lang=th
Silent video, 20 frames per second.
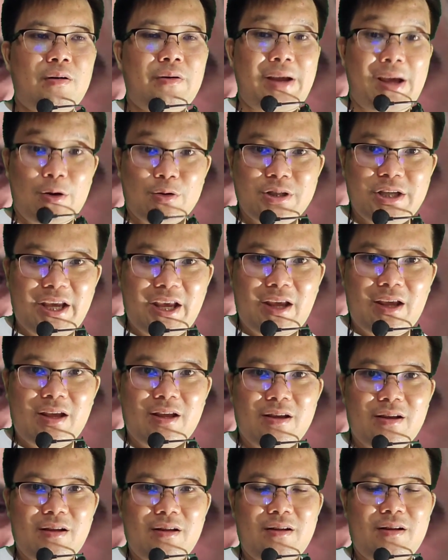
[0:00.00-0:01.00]
เรียวชิ
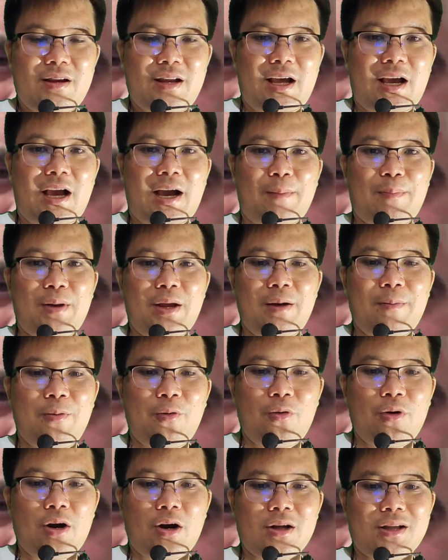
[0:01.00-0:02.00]
นะครับ หรือ
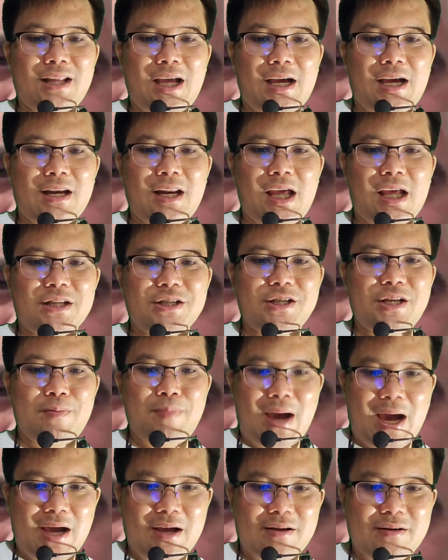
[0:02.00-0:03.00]
ผู้ก่อตั้งเหรียญชิ
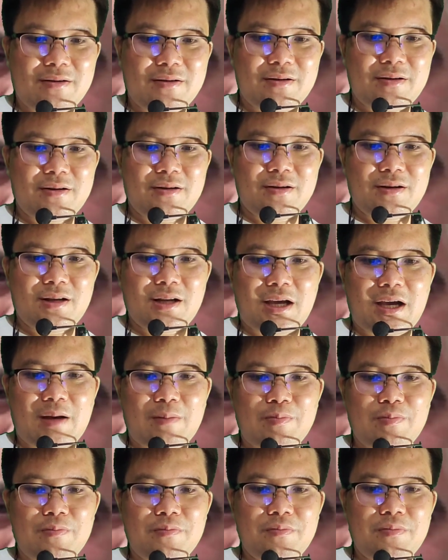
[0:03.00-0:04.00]
บะนะค
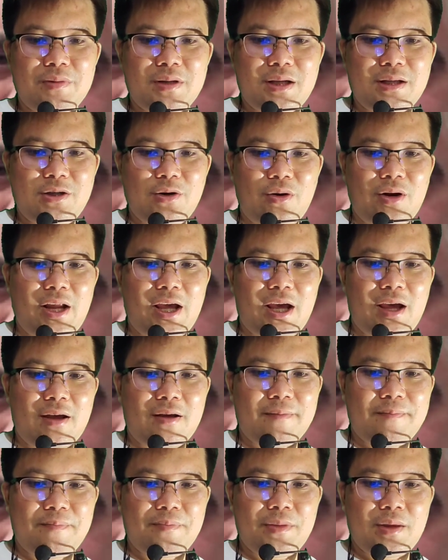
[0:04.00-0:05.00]
รับ ในช่วงเนี้ย
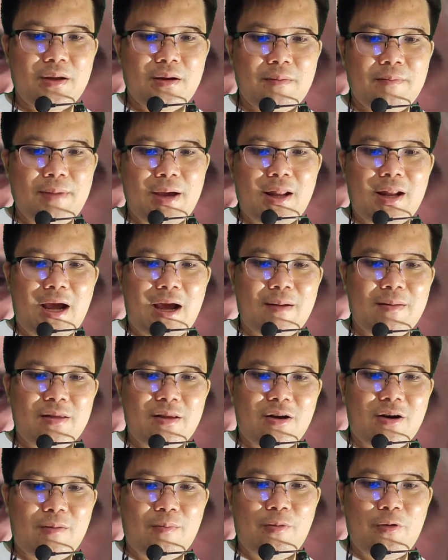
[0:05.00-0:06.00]
เบนอาร์ส
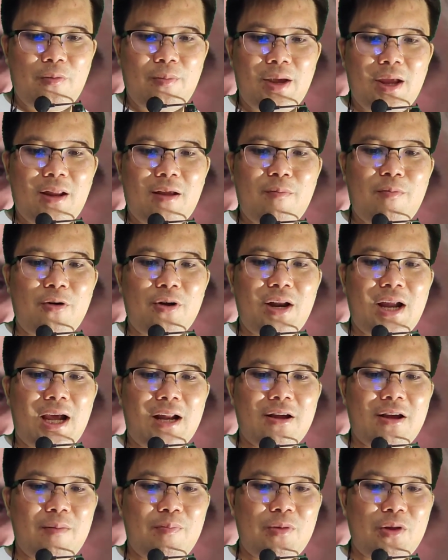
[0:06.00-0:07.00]
ตอมผู้มีอิทธิพล
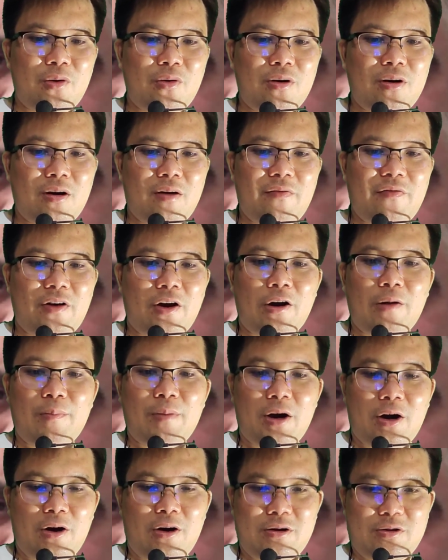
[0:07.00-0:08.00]
ด้านคริปโตก็ฟ้อง
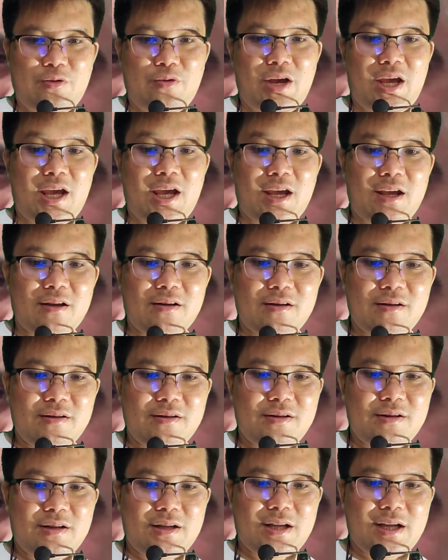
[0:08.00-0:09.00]
พ่อตัวเอง
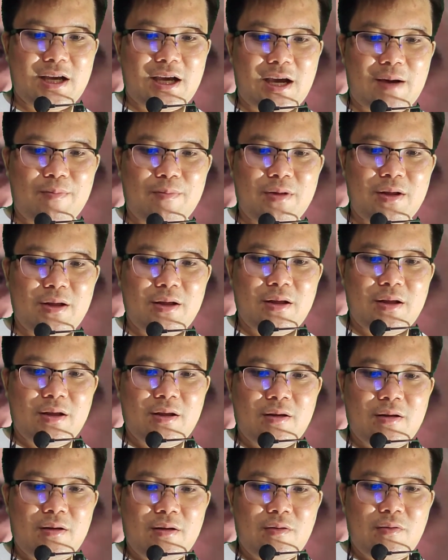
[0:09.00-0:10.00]
นะครับ
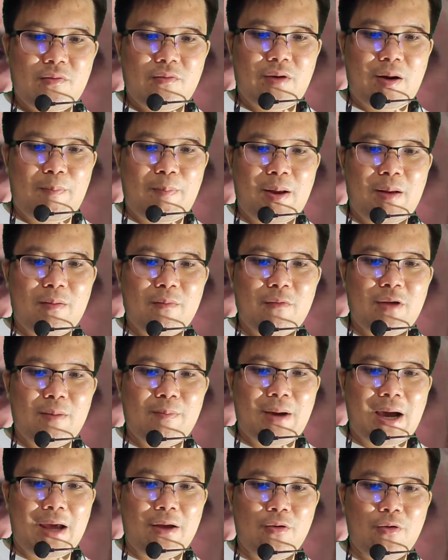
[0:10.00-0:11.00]
ว่าเป็น
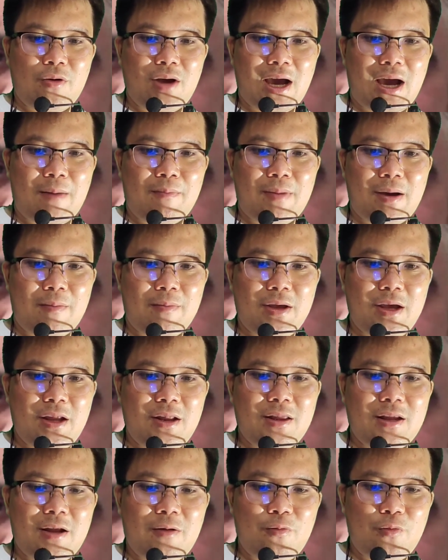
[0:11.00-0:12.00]
ภัยคุกคามแบบฮิ
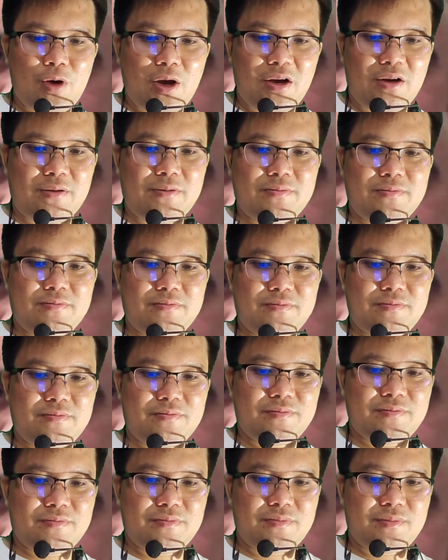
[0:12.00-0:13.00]
ตเน็ตเวิร์ก
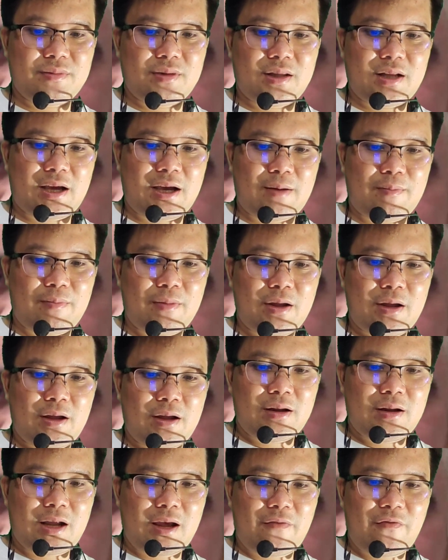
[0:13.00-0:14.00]
นะครับ
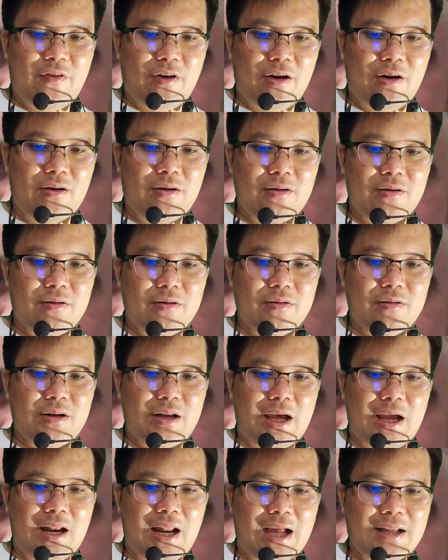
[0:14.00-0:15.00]
ได้ฟ้อง
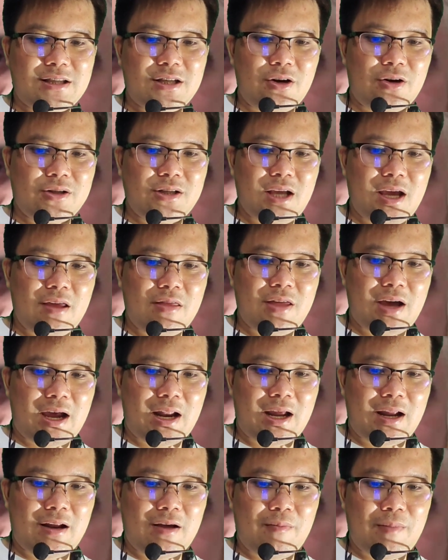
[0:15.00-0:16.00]
ในรัฐจอร์เจียสห
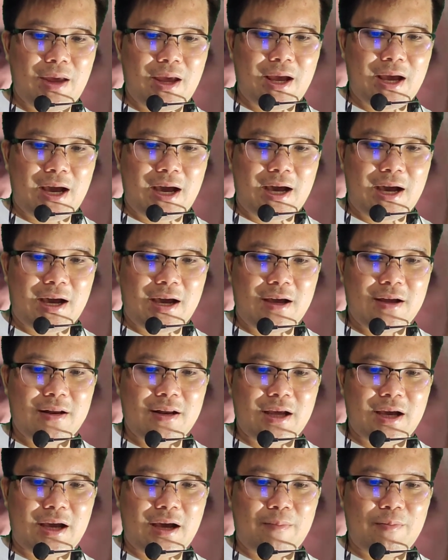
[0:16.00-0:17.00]
รัฐอเมริกา
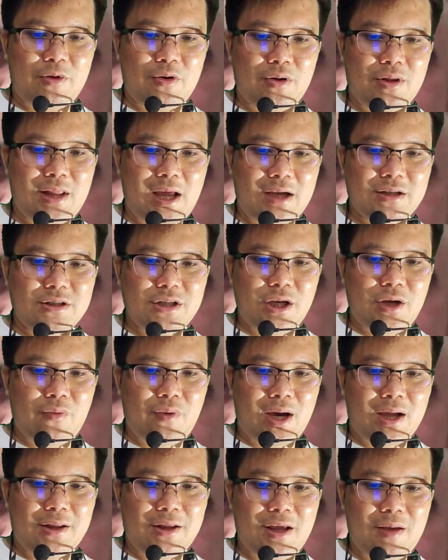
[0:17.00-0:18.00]
นะครับ โดยตั้งชื่อ
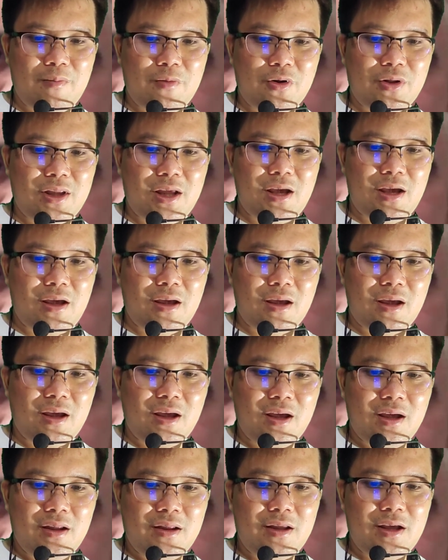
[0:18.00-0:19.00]
ว่าทิโมตี้
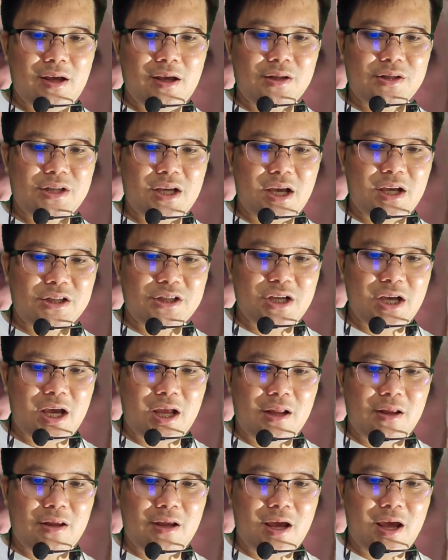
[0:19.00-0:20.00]
ทีเจเช
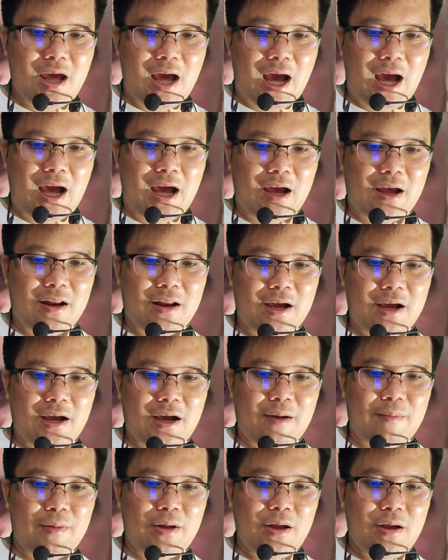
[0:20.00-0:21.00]
ดเจอารนะ
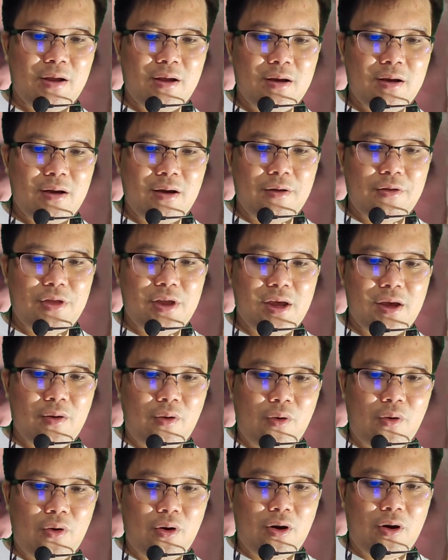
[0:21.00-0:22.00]
ครับ คือ
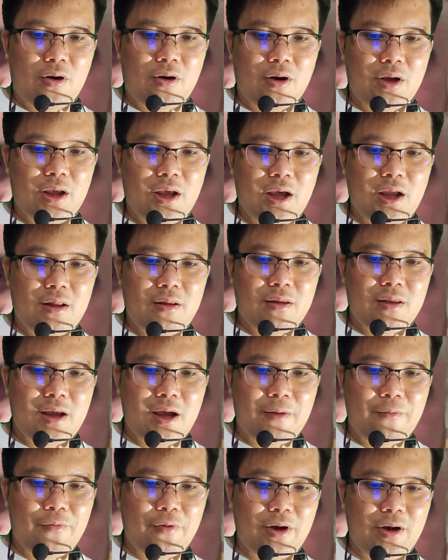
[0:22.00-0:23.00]
CEO ของ Hit
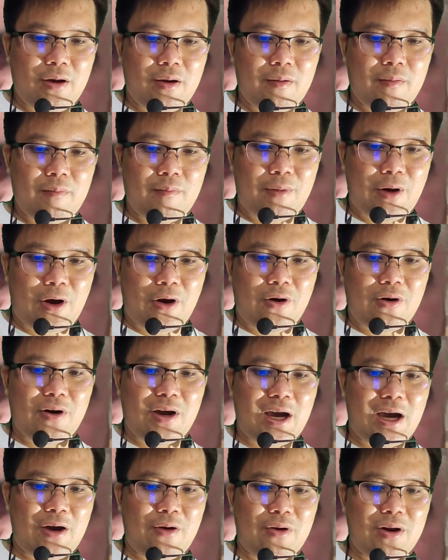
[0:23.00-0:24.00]
Network พ่อข
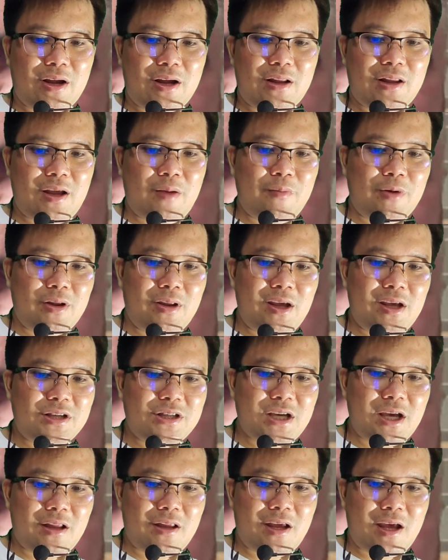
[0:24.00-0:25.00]
องเขาเนะี่ยทิโมตี้
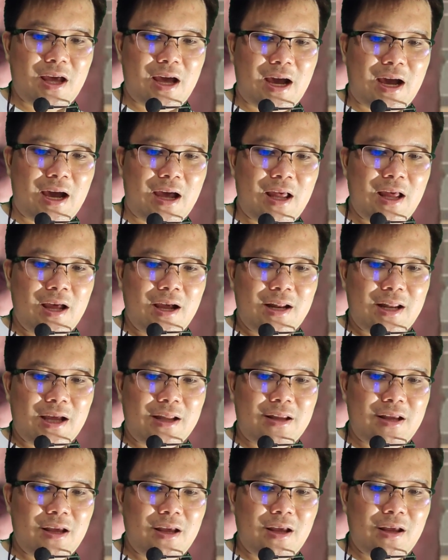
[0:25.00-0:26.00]
เชดเจอาร
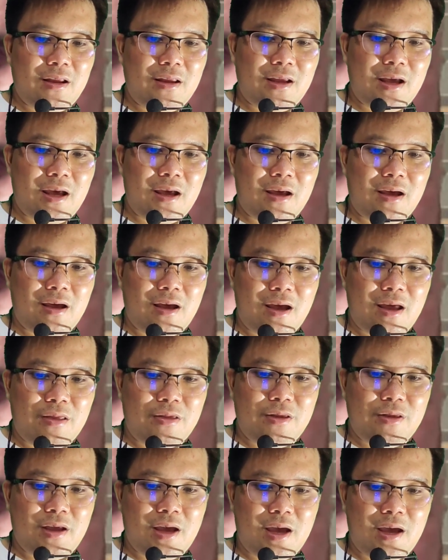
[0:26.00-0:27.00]
และทีเจเอ
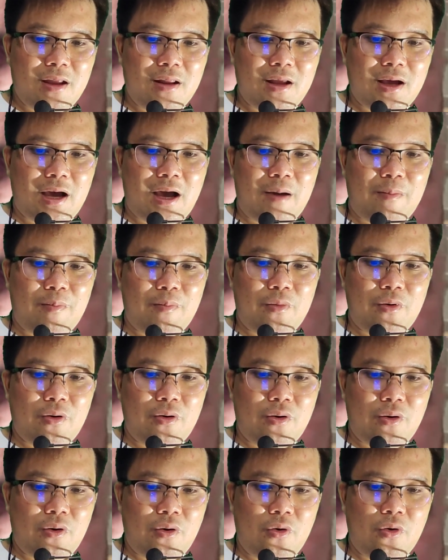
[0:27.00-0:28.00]
สเจนะครับ
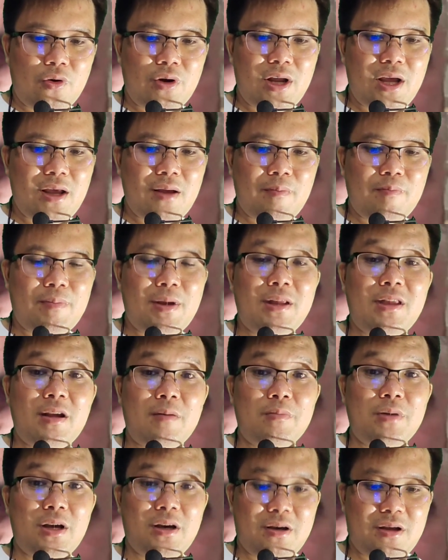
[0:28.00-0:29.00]
โฮดดิ้งเป็น
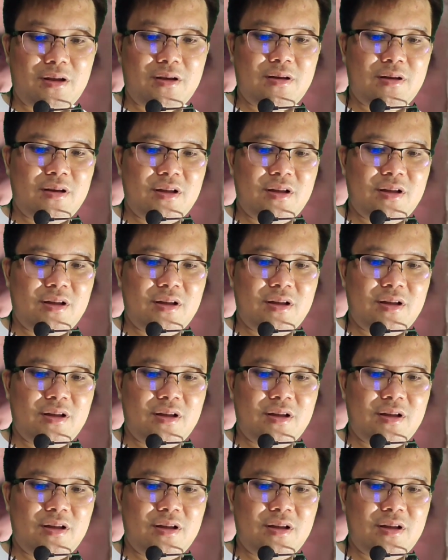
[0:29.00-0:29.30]
จำเลย